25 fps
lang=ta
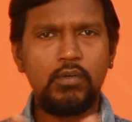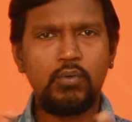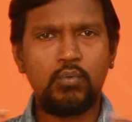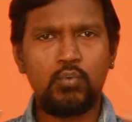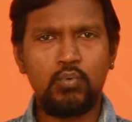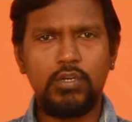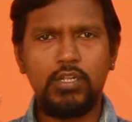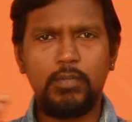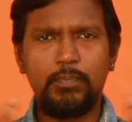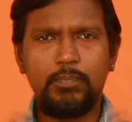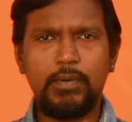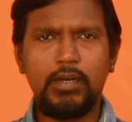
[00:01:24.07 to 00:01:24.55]

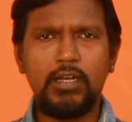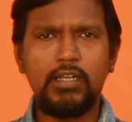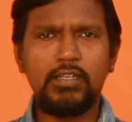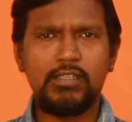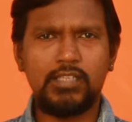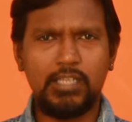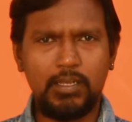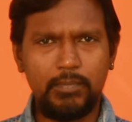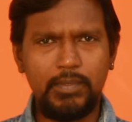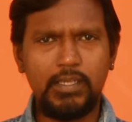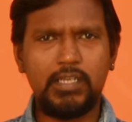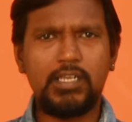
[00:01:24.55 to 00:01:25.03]
குறிப்பாக
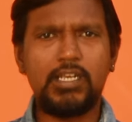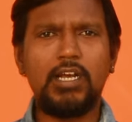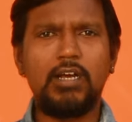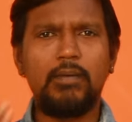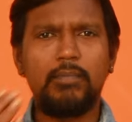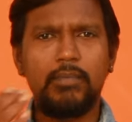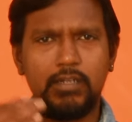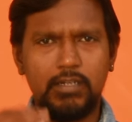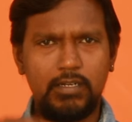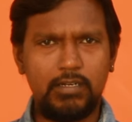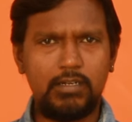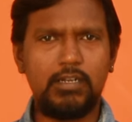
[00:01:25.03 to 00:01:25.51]

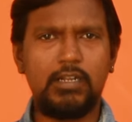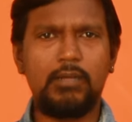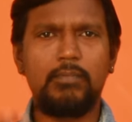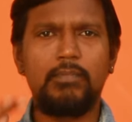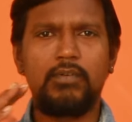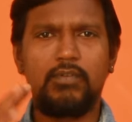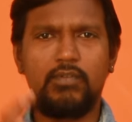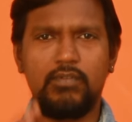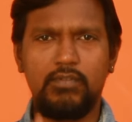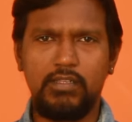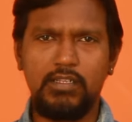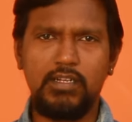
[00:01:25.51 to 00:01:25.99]
சமைக்காமல்
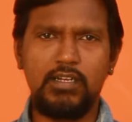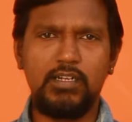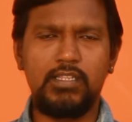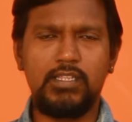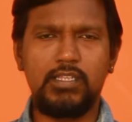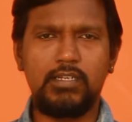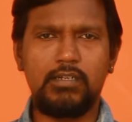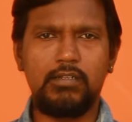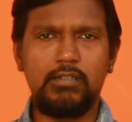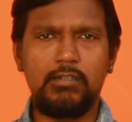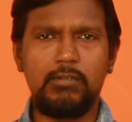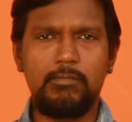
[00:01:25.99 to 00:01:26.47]
நம்ம வந்து
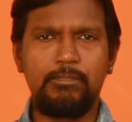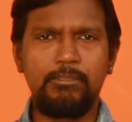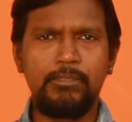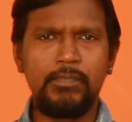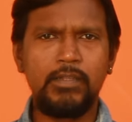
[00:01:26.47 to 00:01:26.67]
எடுத்துக்கிறது